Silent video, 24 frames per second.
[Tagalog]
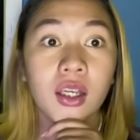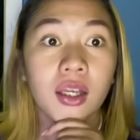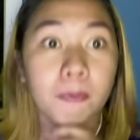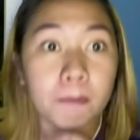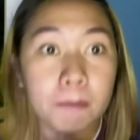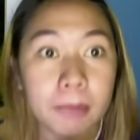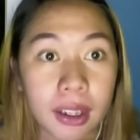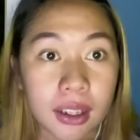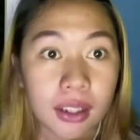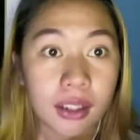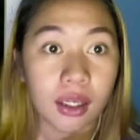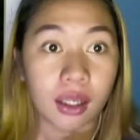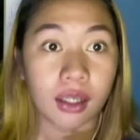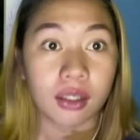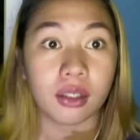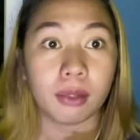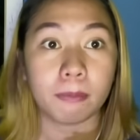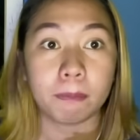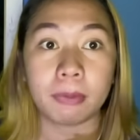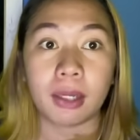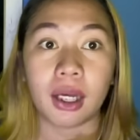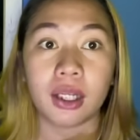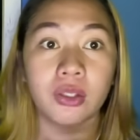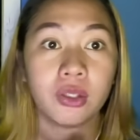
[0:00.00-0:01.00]
biglang
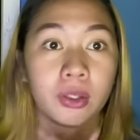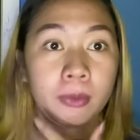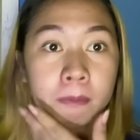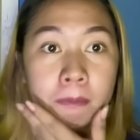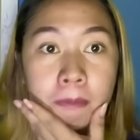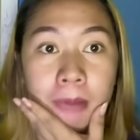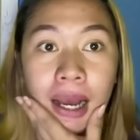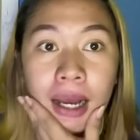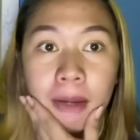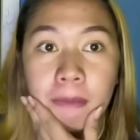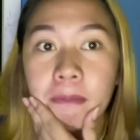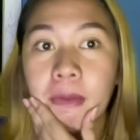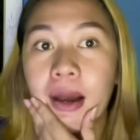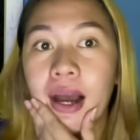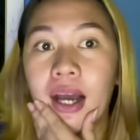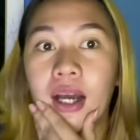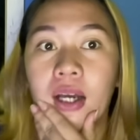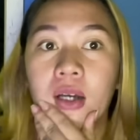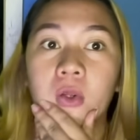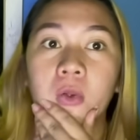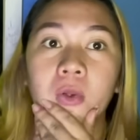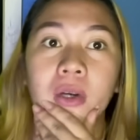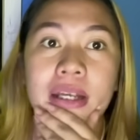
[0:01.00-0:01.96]
napaano yung baba ko.